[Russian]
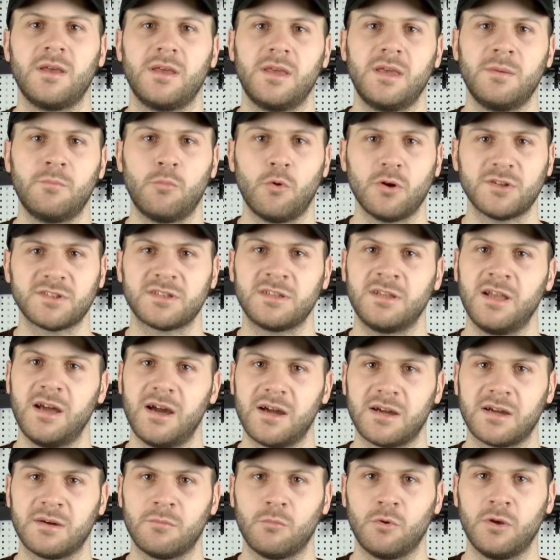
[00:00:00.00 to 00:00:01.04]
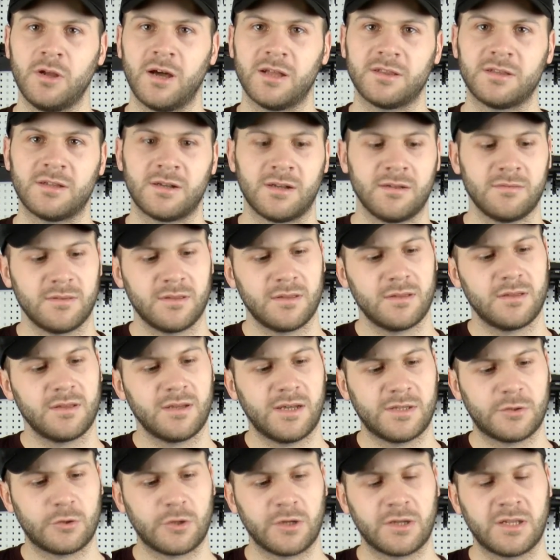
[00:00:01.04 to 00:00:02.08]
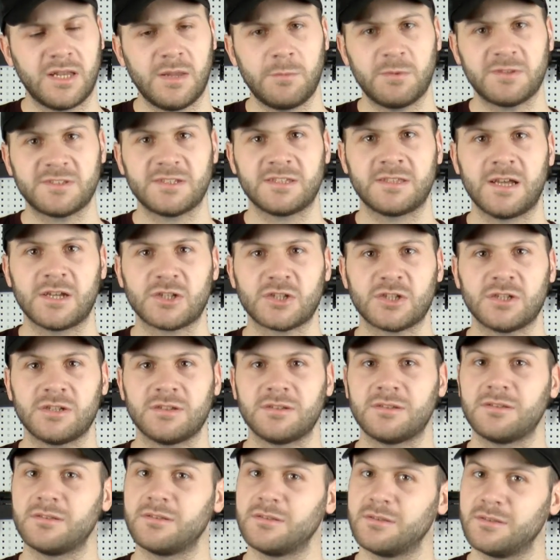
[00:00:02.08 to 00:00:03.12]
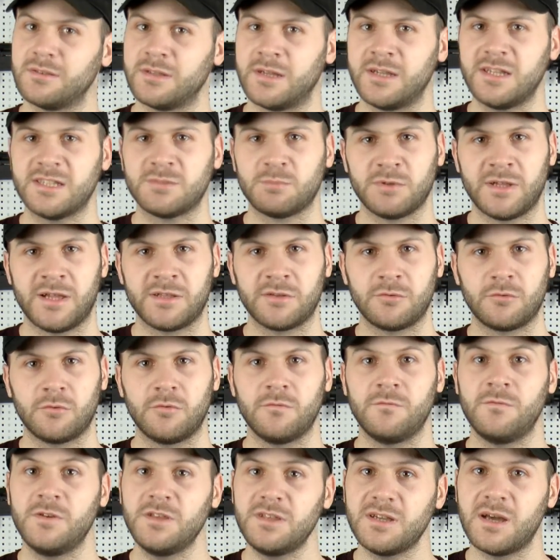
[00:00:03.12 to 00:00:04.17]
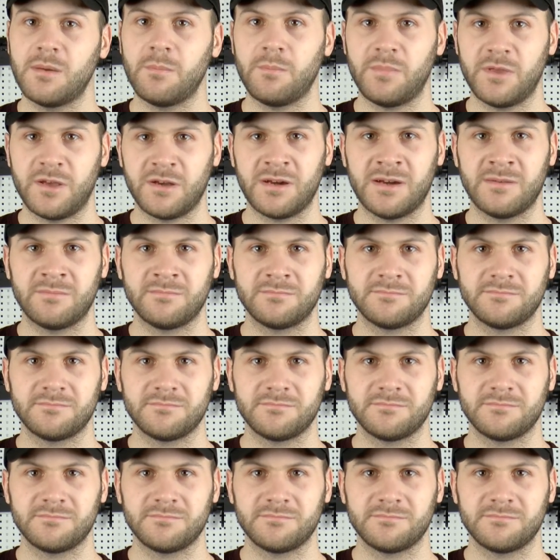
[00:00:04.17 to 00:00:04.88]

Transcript: и бокс для аккумулятора, который крепится также на рис-планку в виде ампега.